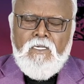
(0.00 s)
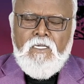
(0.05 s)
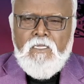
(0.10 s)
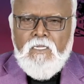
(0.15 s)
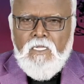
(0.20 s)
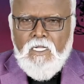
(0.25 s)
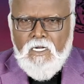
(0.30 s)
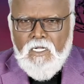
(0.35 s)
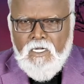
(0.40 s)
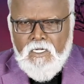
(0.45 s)

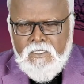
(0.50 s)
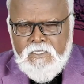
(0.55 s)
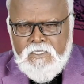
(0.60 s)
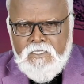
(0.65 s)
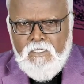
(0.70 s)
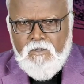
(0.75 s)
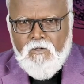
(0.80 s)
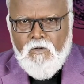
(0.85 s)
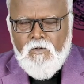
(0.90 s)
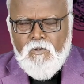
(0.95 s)
இந்த
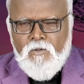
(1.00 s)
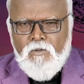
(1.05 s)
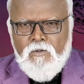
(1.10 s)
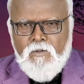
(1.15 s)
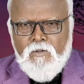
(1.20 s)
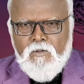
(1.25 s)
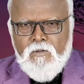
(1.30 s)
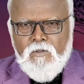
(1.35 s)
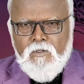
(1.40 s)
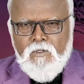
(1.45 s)
ரகசியம்
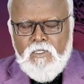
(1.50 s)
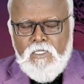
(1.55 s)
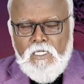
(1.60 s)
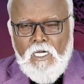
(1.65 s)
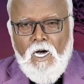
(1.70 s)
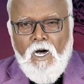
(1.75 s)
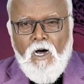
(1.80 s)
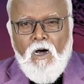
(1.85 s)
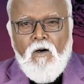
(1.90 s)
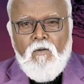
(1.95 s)

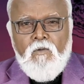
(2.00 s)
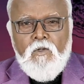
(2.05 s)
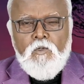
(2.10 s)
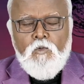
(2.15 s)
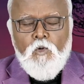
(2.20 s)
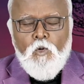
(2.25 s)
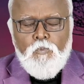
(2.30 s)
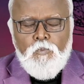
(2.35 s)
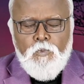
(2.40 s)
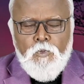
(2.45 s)

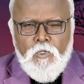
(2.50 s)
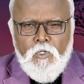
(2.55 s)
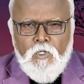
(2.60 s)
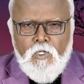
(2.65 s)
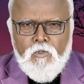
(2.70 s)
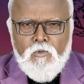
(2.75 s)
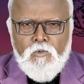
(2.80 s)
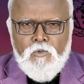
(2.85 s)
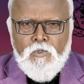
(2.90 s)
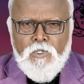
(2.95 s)
யாரும்
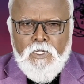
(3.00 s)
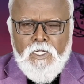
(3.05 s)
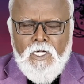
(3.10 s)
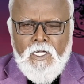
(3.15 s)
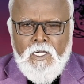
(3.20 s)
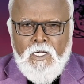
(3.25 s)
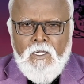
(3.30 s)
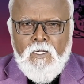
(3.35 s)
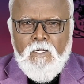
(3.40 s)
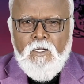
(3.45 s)
ஒப்புக்கொள்ளக்கூடிய
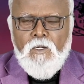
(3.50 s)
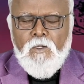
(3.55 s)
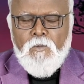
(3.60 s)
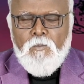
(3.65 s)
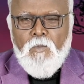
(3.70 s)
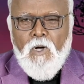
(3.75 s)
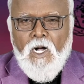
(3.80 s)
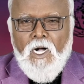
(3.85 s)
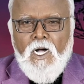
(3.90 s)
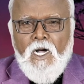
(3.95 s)

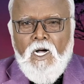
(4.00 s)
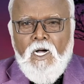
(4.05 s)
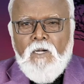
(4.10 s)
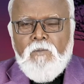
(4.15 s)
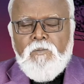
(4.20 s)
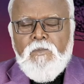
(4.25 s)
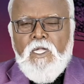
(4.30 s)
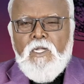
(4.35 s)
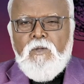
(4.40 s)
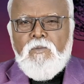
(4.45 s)
மகா
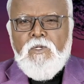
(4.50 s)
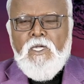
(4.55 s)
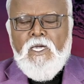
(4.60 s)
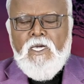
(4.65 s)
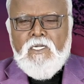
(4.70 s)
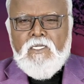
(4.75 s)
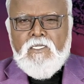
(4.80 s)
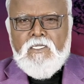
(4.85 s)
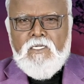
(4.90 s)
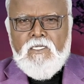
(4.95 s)

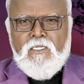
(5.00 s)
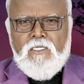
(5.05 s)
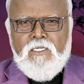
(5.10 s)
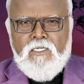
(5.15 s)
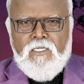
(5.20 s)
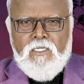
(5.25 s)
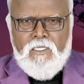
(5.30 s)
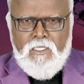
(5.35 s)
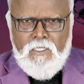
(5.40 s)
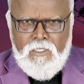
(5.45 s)
மேன்மையாக இருக்கிறது
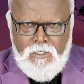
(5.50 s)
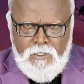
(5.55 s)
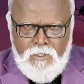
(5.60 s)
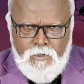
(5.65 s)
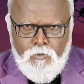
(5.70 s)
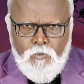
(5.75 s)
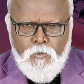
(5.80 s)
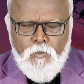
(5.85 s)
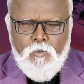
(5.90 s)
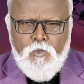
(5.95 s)

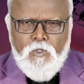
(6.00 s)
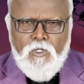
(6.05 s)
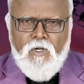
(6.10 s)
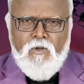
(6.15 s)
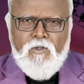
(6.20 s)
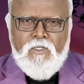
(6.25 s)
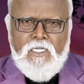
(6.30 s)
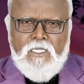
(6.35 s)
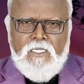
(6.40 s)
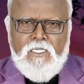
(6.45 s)
இதுவும்
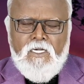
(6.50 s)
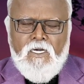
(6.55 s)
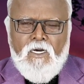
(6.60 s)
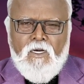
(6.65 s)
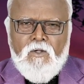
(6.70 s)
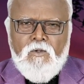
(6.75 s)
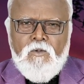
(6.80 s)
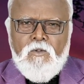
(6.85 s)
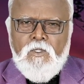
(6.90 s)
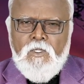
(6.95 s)
மூணாவது
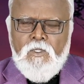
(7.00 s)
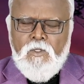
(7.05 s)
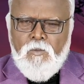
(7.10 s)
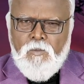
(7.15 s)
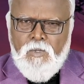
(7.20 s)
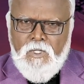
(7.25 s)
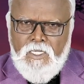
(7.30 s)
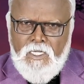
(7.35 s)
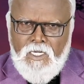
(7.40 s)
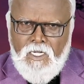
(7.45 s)
அதிகாரம்
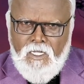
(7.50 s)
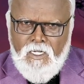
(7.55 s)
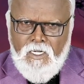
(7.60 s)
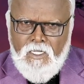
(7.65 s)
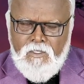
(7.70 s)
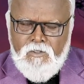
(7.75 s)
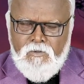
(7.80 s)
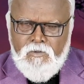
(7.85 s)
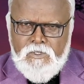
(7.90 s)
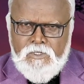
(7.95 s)

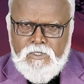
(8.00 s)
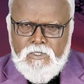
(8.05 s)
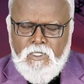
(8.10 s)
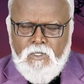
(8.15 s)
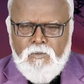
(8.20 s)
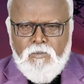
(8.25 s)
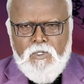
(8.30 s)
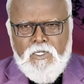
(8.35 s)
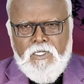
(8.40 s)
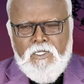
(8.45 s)
பதினாறாவது
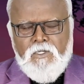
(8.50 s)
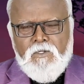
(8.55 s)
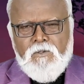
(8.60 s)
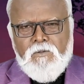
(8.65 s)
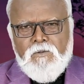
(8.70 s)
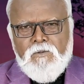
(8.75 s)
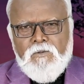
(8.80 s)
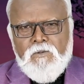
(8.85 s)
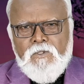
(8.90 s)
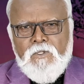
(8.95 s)
வசனத்தில்
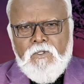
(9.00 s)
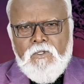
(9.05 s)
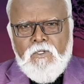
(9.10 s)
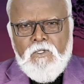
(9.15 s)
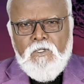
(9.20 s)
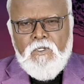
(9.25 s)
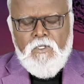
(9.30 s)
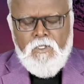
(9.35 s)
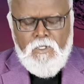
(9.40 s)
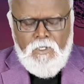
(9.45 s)
படிக்கிறோம்
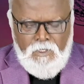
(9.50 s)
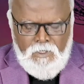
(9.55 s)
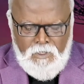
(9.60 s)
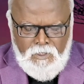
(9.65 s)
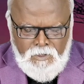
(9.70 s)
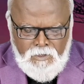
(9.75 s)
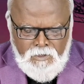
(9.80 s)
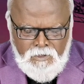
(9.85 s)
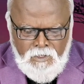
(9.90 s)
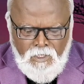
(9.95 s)

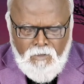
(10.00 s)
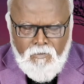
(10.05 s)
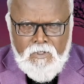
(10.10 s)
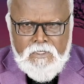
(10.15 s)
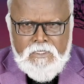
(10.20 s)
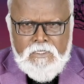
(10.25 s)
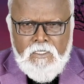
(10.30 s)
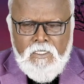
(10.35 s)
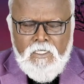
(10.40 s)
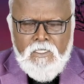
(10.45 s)
இந்த
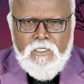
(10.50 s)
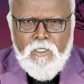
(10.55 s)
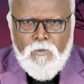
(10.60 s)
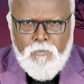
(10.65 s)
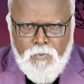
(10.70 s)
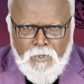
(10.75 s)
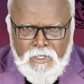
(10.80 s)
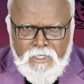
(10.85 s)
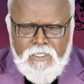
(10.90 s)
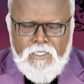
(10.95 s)
வசனத்தை
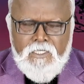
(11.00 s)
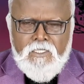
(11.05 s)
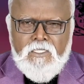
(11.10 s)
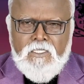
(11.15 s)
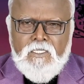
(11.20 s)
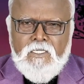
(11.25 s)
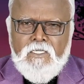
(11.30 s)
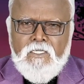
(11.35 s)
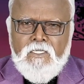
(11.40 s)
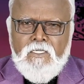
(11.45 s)

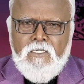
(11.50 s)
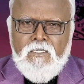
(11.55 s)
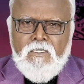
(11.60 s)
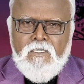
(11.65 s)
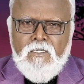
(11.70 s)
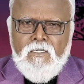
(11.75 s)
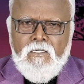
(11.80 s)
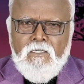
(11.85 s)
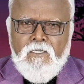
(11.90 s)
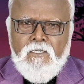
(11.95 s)
படித்துட்டு
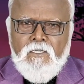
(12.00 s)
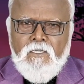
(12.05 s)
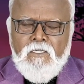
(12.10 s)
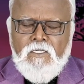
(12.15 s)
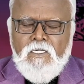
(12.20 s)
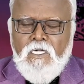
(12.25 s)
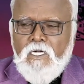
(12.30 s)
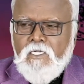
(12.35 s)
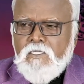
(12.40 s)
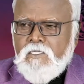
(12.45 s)

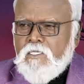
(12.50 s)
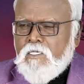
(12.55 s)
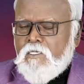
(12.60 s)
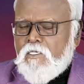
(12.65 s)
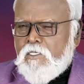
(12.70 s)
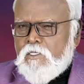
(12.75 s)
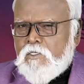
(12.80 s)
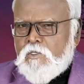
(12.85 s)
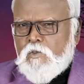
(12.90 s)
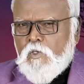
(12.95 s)
இயேசு
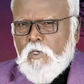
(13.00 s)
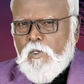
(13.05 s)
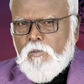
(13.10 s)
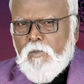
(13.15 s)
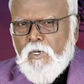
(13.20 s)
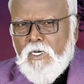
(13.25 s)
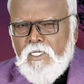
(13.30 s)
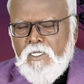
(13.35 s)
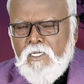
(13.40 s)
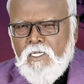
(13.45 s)
கிறிஸ்துவை
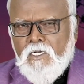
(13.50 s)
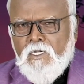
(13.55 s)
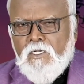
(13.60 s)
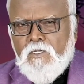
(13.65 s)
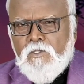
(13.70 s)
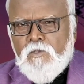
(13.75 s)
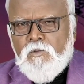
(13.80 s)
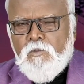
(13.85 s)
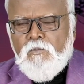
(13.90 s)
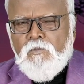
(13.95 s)
மனிதன்
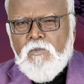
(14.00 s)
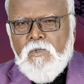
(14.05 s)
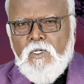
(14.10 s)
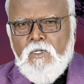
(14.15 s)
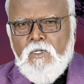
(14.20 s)
என்றும்